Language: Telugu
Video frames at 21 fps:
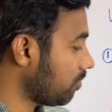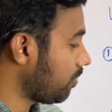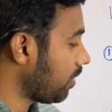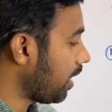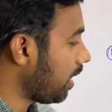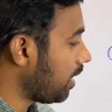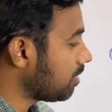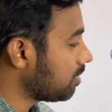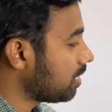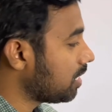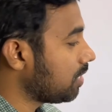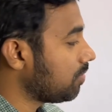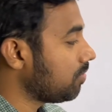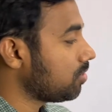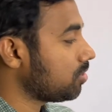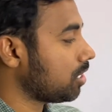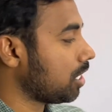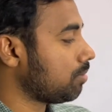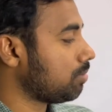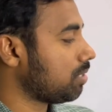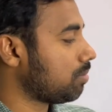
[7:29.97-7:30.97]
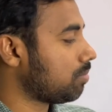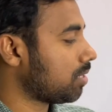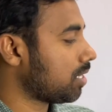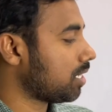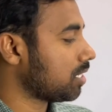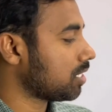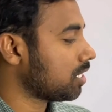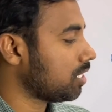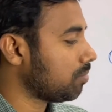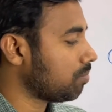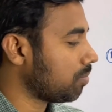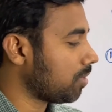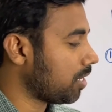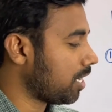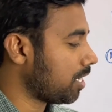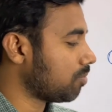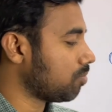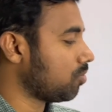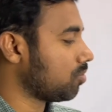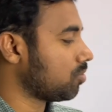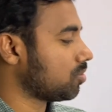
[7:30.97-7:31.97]
ఫ్యాట్స్ అనేవి సెల్ మెంబ్రాన్కి
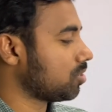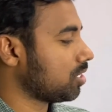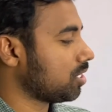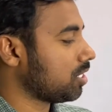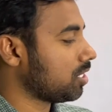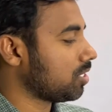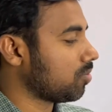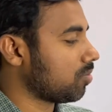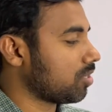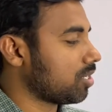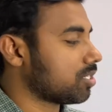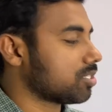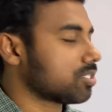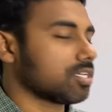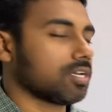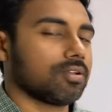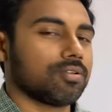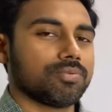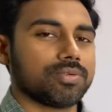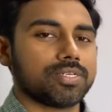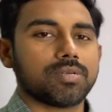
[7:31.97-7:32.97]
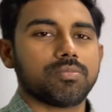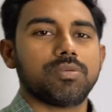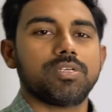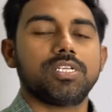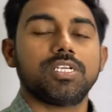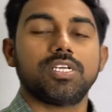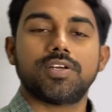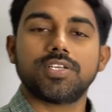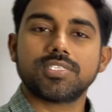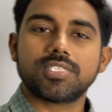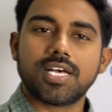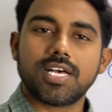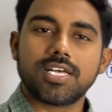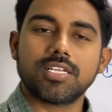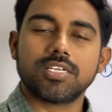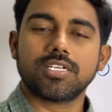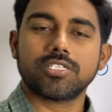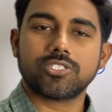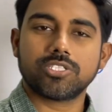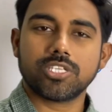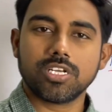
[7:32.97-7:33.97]
హార్మోన్స్కి కొలెస్ట్రాల్ విటమిన్ డి అని తయారీ
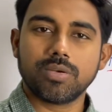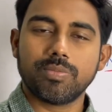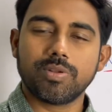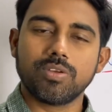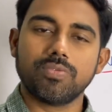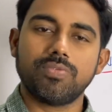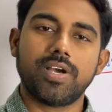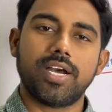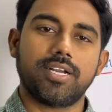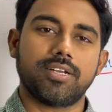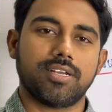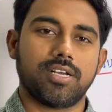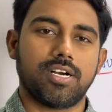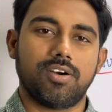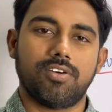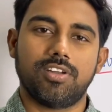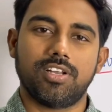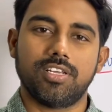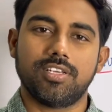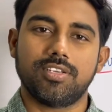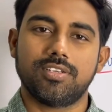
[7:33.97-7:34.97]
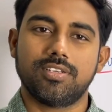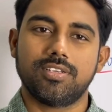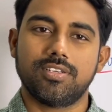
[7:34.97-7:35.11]
ఖచ్చితంగా మనకు ఫ్యాట్ కావాలి